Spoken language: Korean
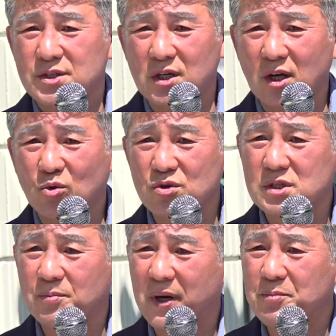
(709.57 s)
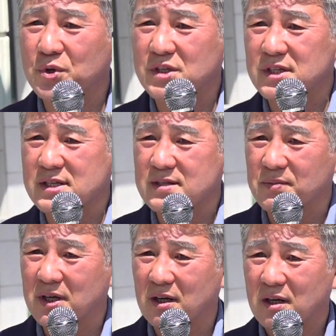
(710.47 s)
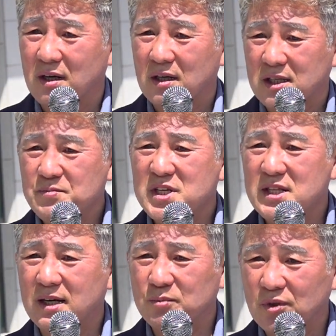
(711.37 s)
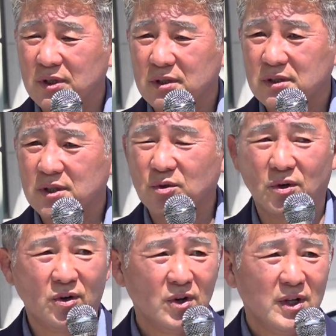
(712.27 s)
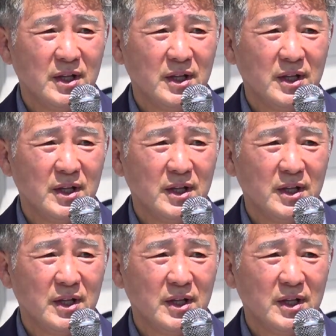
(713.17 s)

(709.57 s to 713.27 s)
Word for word: 전략공천 발표했지 않습니까? 김진남 의원 그리고